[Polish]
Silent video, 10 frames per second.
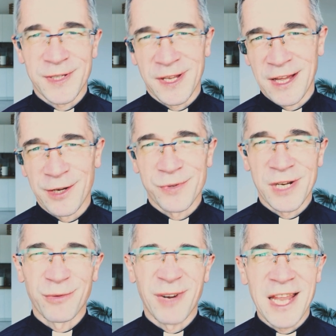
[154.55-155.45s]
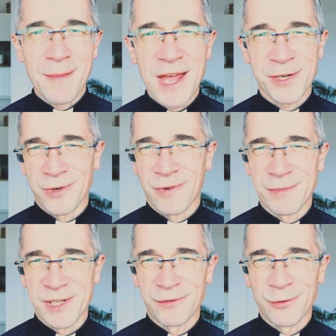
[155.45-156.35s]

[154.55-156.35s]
scenariusze, które nie mieszczą nam się w